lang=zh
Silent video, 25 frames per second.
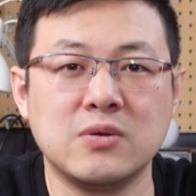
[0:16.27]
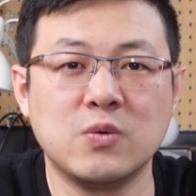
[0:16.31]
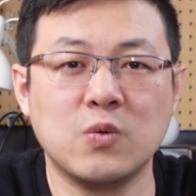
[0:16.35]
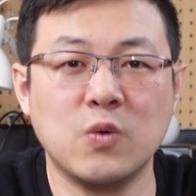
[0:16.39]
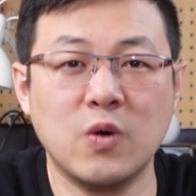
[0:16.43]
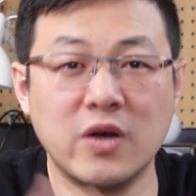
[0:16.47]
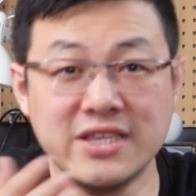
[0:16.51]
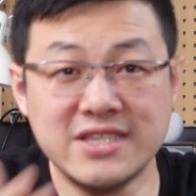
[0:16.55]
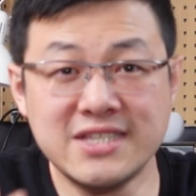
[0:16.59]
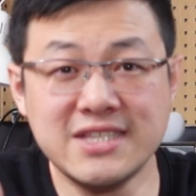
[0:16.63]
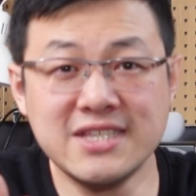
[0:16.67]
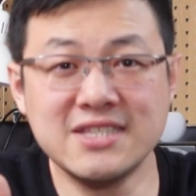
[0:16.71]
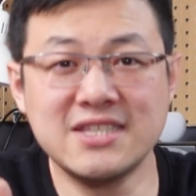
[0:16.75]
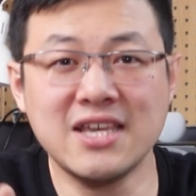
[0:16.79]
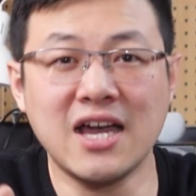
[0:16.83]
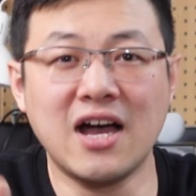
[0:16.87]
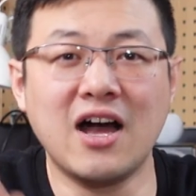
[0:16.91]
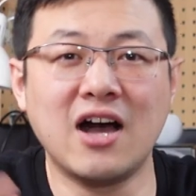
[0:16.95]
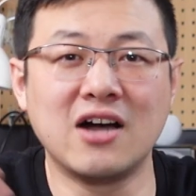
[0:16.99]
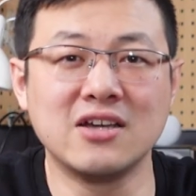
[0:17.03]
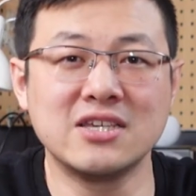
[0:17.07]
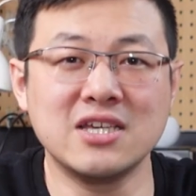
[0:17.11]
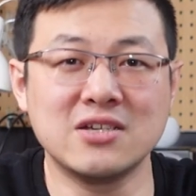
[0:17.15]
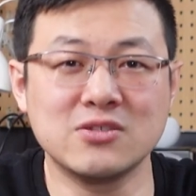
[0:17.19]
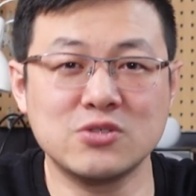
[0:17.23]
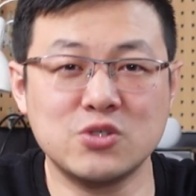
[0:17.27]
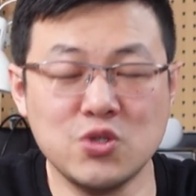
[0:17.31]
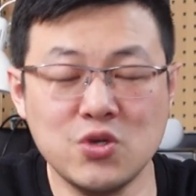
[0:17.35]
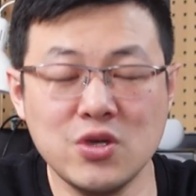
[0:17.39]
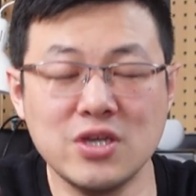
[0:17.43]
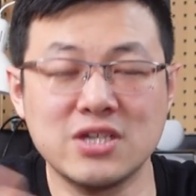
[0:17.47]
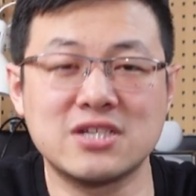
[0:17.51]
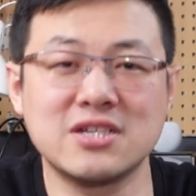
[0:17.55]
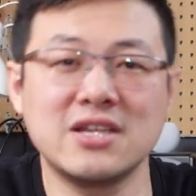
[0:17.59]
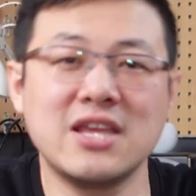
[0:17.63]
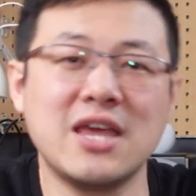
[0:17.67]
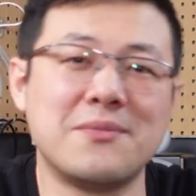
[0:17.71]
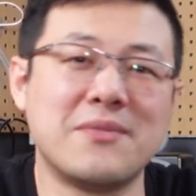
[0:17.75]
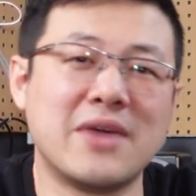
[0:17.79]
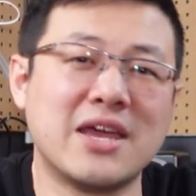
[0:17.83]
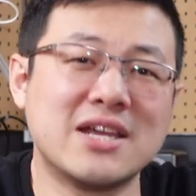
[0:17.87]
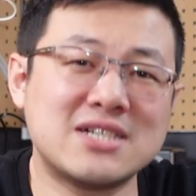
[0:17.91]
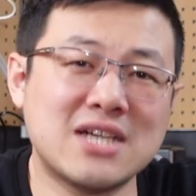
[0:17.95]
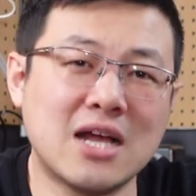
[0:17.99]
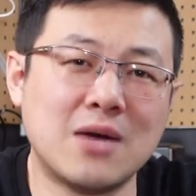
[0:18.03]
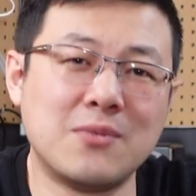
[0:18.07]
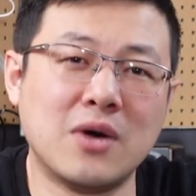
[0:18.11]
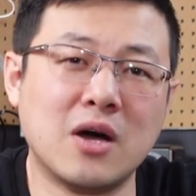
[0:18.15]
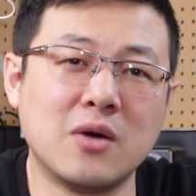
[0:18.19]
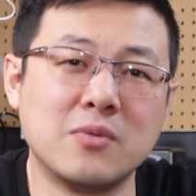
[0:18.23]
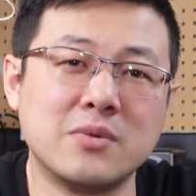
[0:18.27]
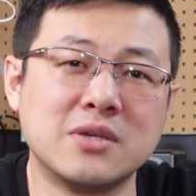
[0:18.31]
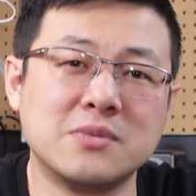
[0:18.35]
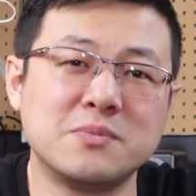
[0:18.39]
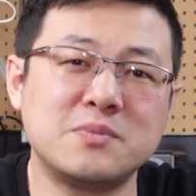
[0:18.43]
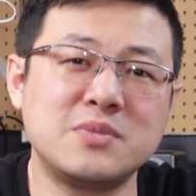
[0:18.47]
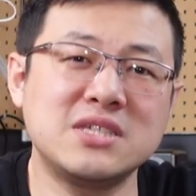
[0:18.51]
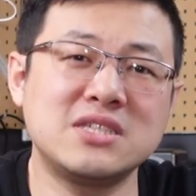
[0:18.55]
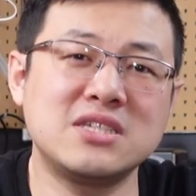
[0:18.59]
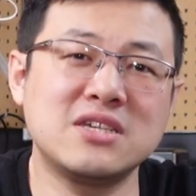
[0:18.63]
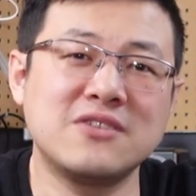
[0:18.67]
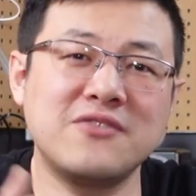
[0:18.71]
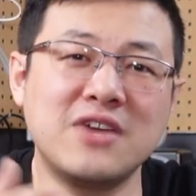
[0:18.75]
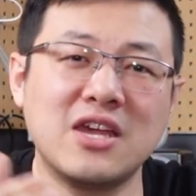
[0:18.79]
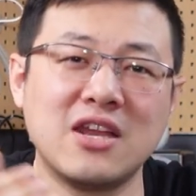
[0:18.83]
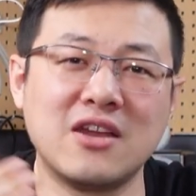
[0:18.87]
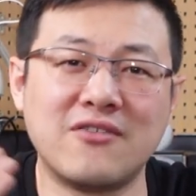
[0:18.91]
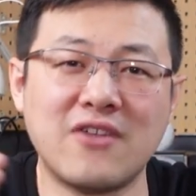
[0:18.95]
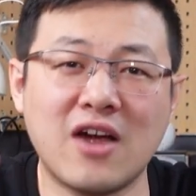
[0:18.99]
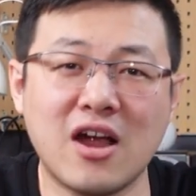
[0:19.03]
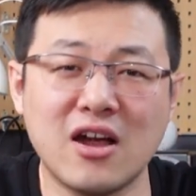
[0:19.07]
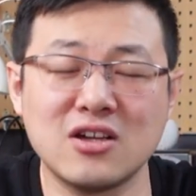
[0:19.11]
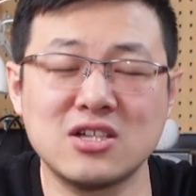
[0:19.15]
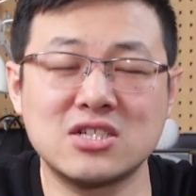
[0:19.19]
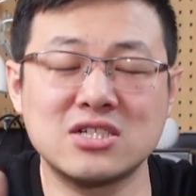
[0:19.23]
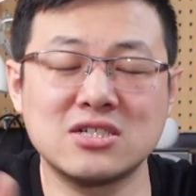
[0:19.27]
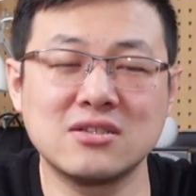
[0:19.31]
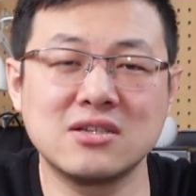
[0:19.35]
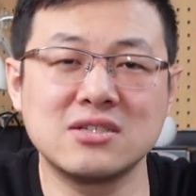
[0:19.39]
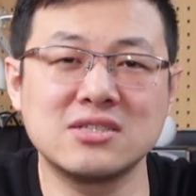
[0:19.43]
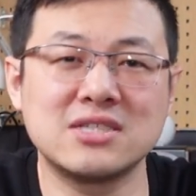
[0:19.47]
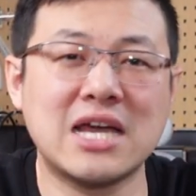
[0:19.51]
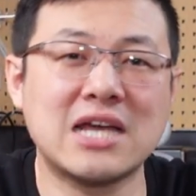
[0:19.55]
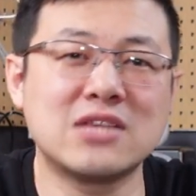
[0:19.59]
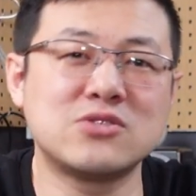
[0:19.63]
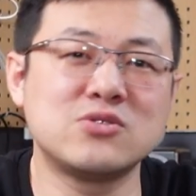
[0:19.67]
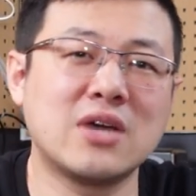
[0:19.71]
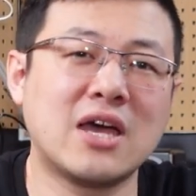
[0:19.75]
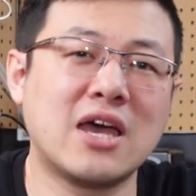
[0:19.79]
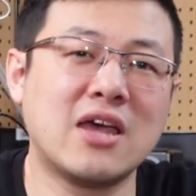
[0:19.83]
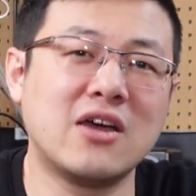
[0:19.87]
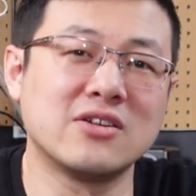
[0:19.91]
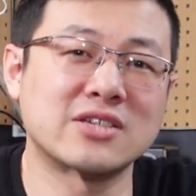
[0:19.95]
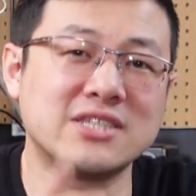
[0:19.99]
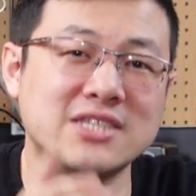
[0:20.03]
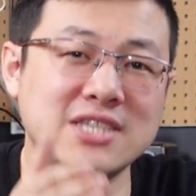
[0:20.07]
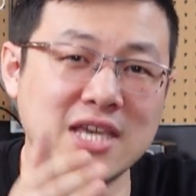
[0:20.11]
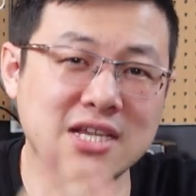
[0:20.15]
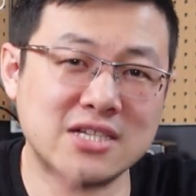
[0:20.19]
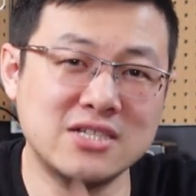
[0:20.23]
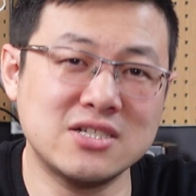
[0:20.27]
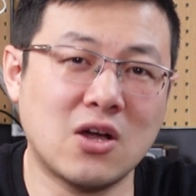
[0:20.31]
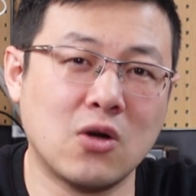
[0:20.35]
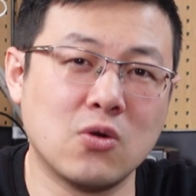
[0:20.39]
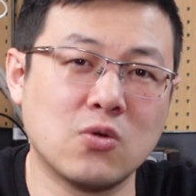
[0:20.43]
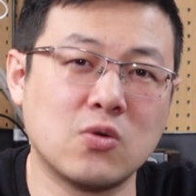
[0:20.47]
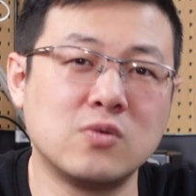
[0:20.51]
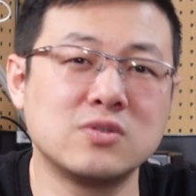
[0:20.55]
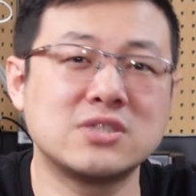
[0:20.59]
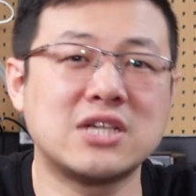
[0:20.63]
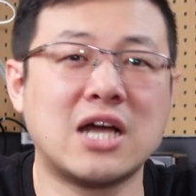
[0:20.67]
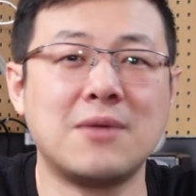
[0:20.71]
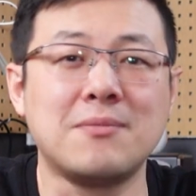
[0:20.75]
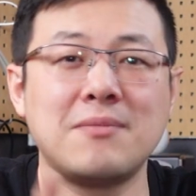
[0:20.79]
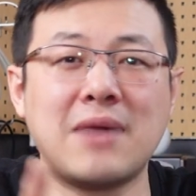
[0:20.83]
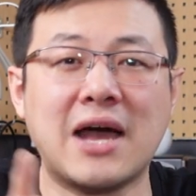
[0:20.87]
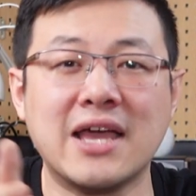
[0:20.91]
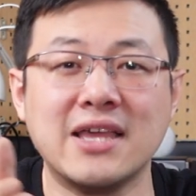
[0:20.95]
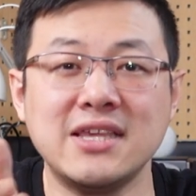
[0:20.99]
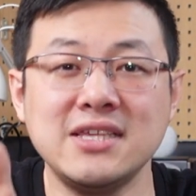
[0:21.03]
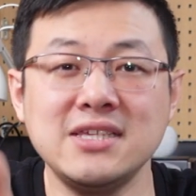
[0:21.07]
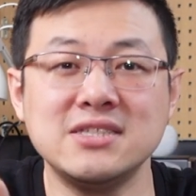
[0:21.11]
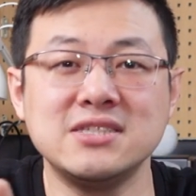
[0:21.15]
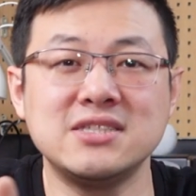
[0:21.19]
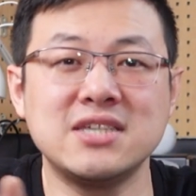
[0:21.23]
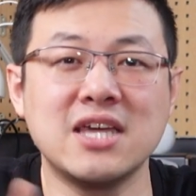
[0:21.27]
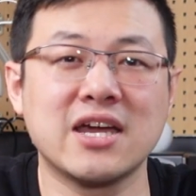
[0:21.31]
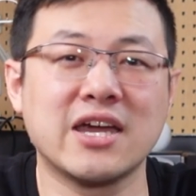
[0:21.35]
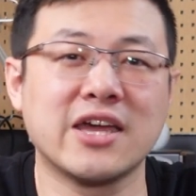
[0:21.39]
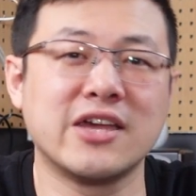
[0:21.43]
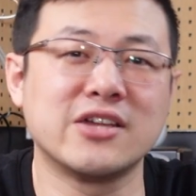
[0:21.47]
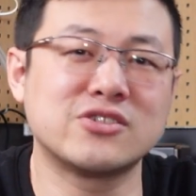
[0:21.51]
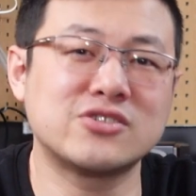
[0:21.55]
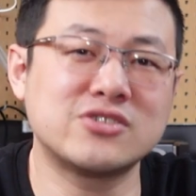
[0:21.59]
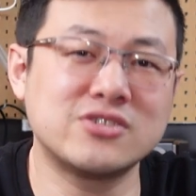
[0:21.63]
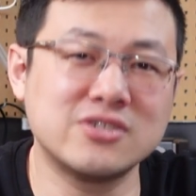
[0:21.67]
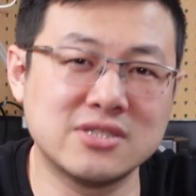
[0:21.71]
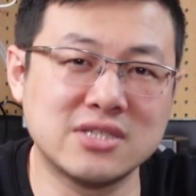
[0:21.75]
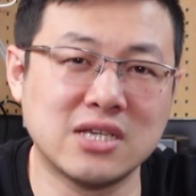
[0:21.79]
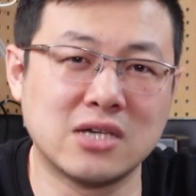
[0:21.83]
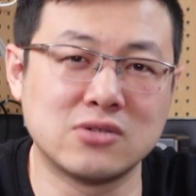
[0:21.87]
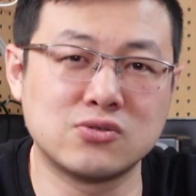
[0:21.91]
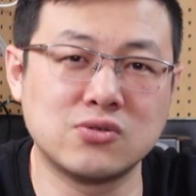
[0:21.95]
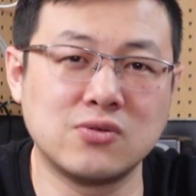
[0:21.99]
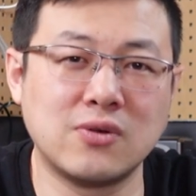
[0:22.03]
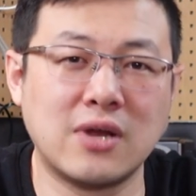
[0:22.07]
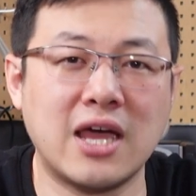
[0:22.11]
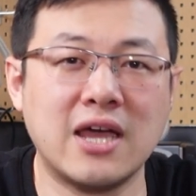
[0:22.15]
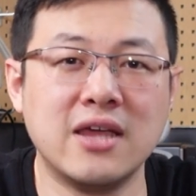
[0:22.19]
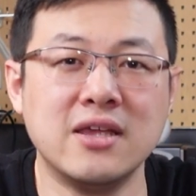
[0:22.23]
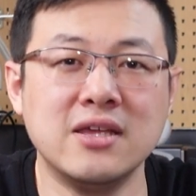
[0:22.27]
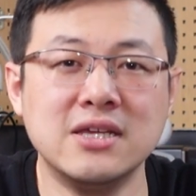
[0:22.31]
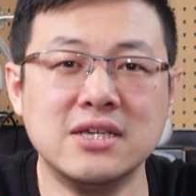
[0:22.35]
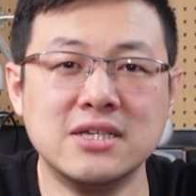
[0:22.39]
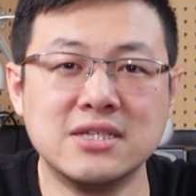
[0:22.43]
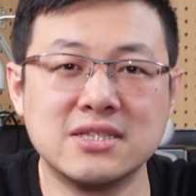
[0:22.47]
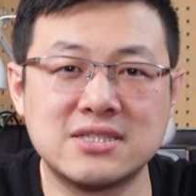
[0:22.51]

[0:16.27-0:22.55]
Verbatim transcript: 我一细想，好像确实也没啥毛病，毕竟为了玩个智能家居，还要先找工厂把硬件给制造出来。